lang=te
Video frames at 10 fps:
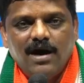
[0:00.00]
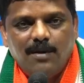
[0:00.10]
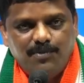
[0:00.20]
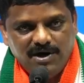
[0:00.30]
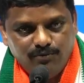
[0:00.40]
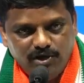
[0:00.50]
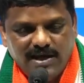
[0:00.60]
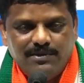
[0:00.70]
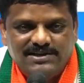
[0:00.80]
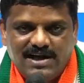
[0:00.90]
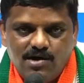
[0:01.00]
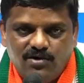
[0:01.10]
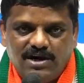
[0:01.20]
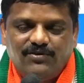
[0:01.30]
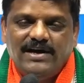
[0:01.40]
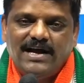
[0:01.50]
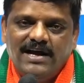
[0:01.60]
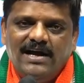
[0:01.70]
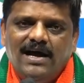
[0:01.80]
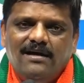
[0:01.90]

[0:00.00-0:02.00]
అప్పటి ముఖ్యమంత్రిగా ఉన్నటువంటి ఆయన